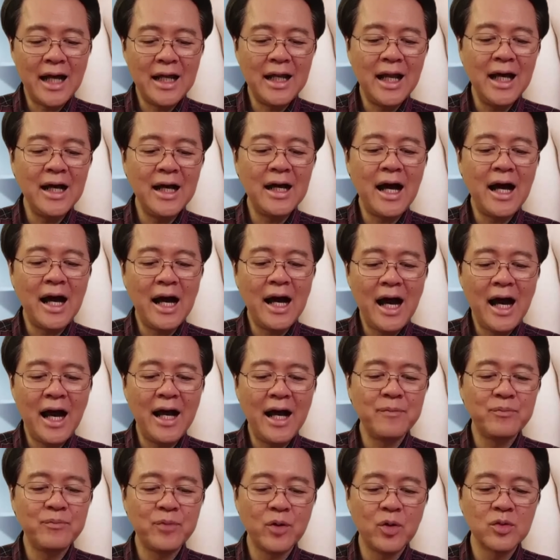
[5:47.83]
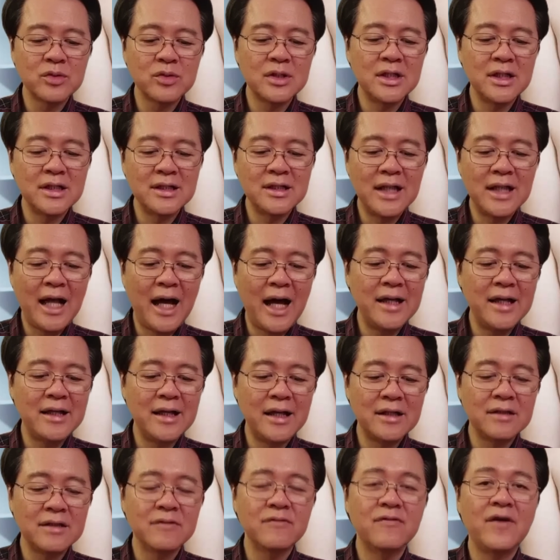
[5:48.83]
lang ang high protein
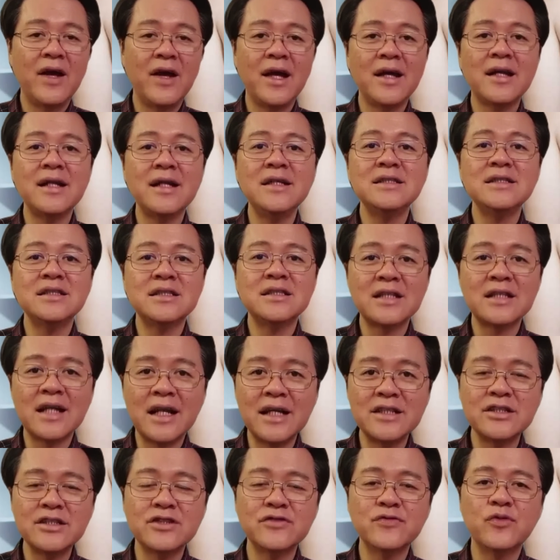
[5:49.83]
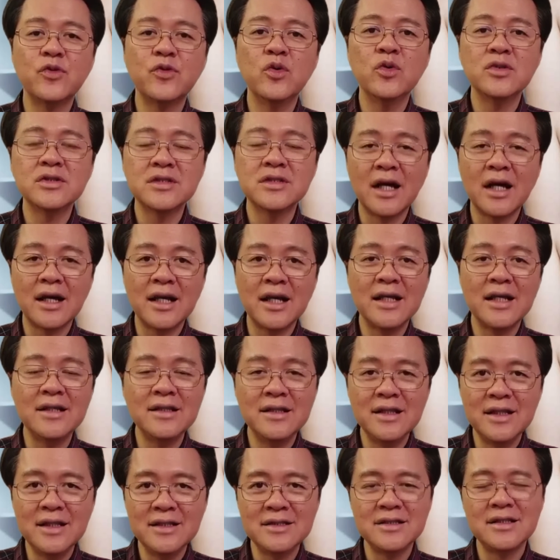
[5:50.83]
diet, very stressful sa
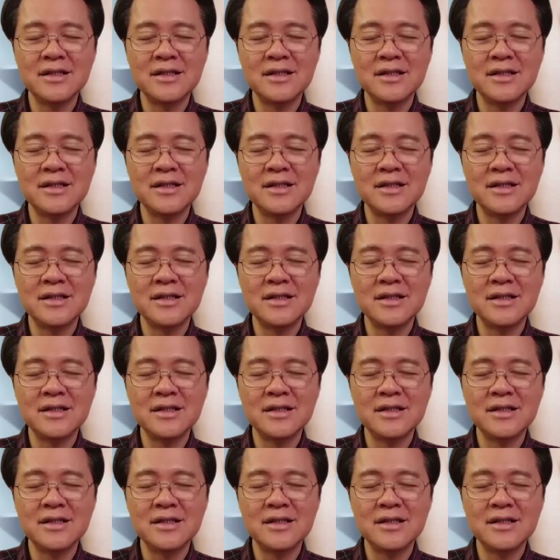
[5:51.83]
kidneys